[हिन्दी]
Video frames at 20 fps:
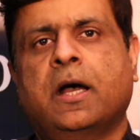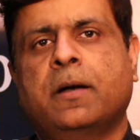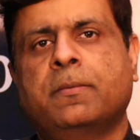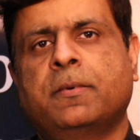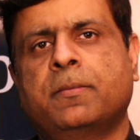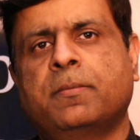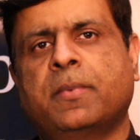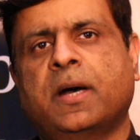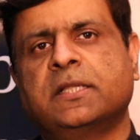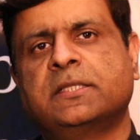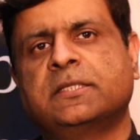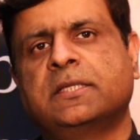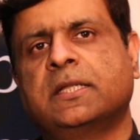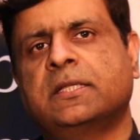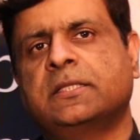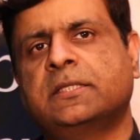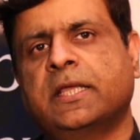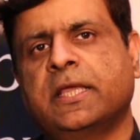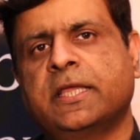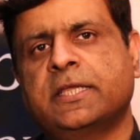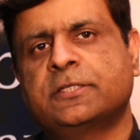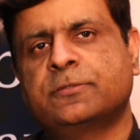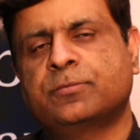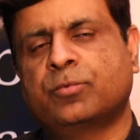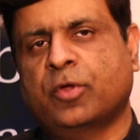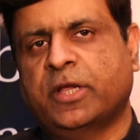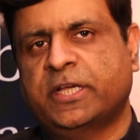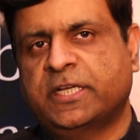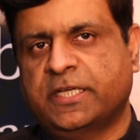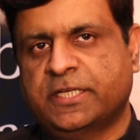अब हम बात करते हैं
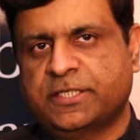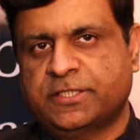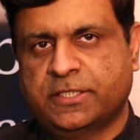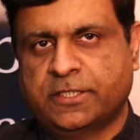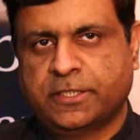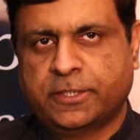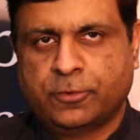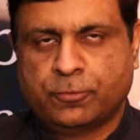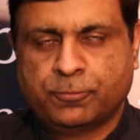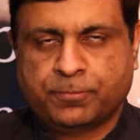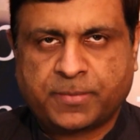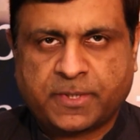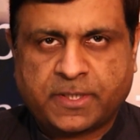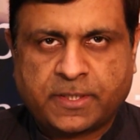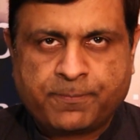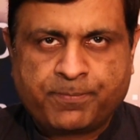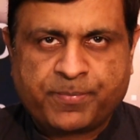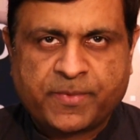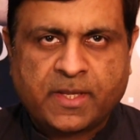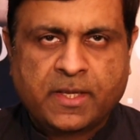एक्सप्लाइटेशन के ऊपर